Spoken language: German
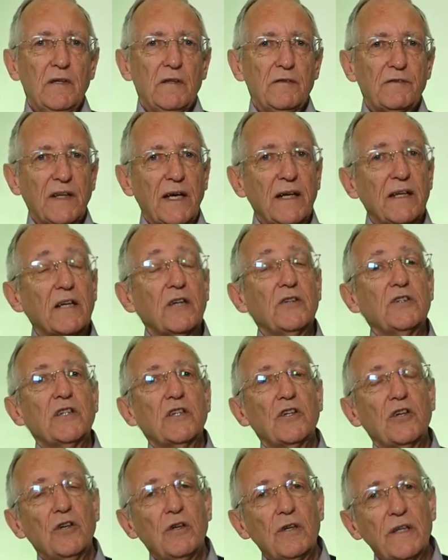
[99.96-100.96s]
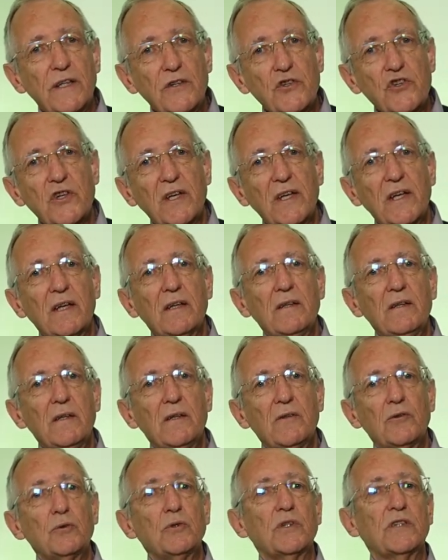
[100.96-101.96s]
Freie Radikale entstehen
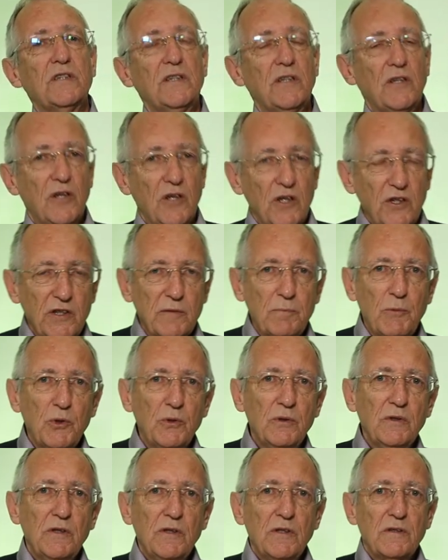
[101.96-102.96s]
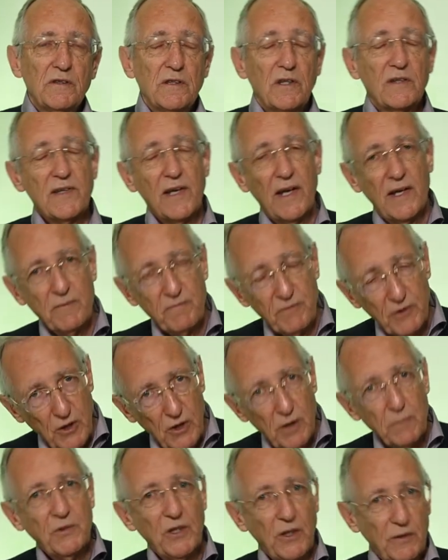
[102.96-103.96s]
durch die Atmung, das heißt vor
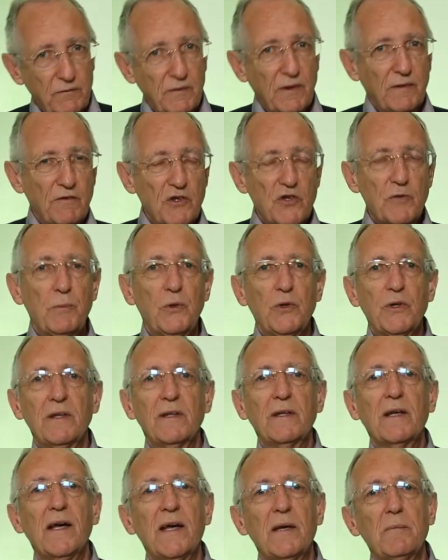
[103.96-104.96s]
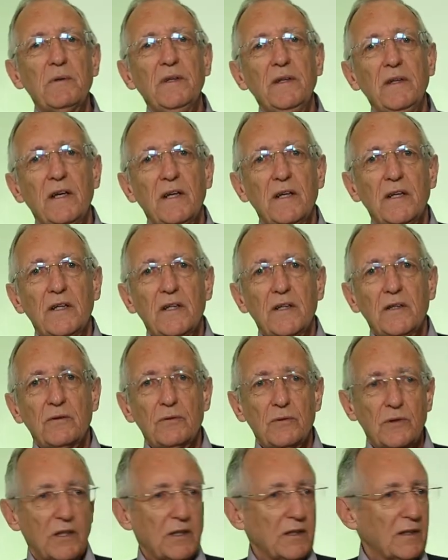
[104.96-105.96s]
allem dann, wenn wir Sport treiben,
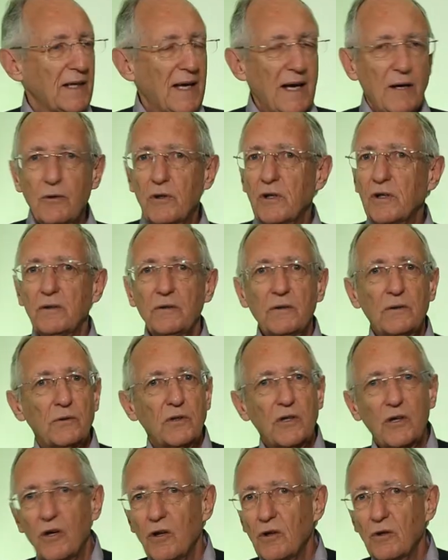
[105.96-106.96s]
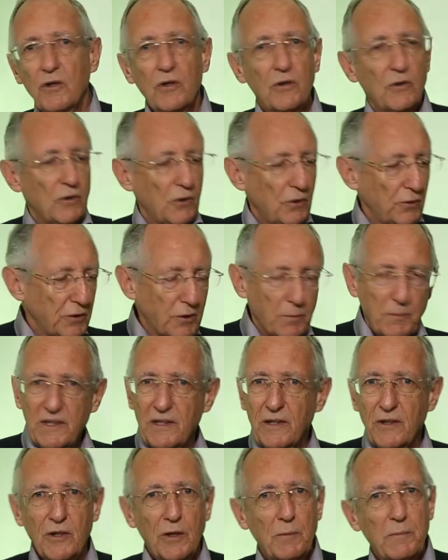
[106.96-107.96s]
durch Rauchen, durch Alkohol, durch
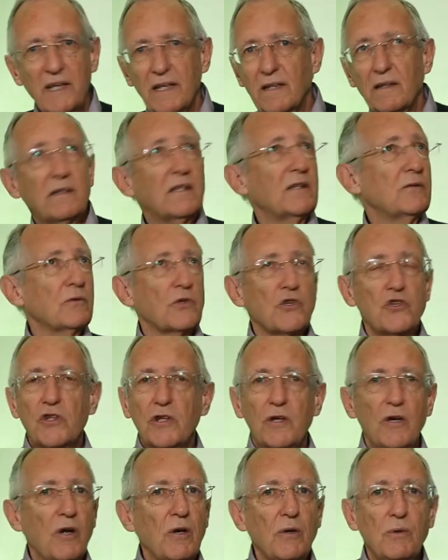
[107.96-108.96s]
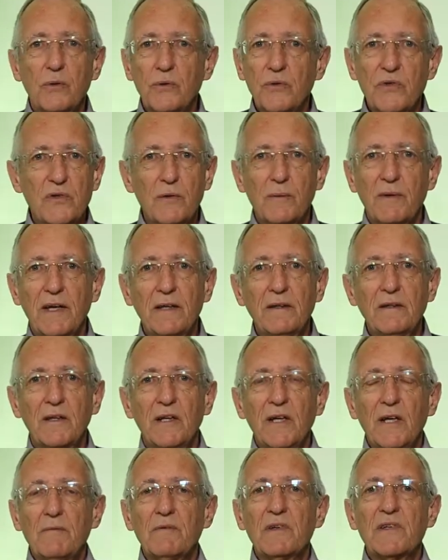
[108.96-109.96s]
Medikamente, durch Strahlung und so weiter.
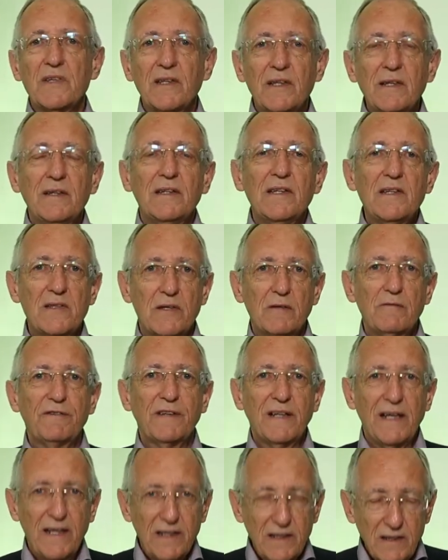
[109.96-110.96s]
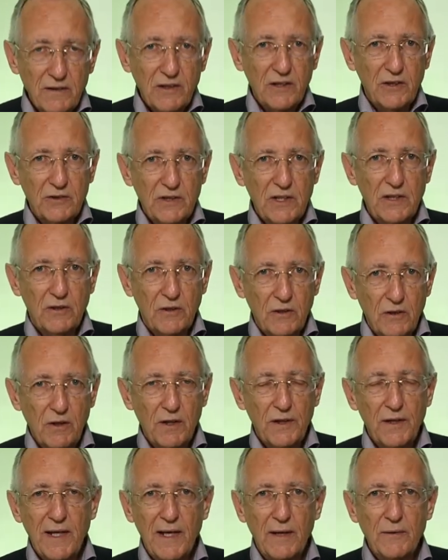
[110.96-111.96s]
Wir sind diesen freien
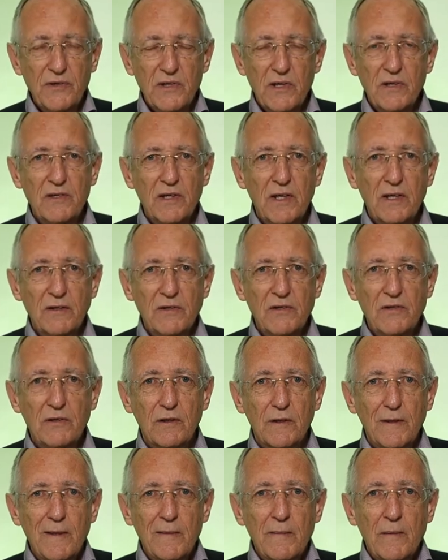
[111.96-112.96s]
Radikalen ausgesetzt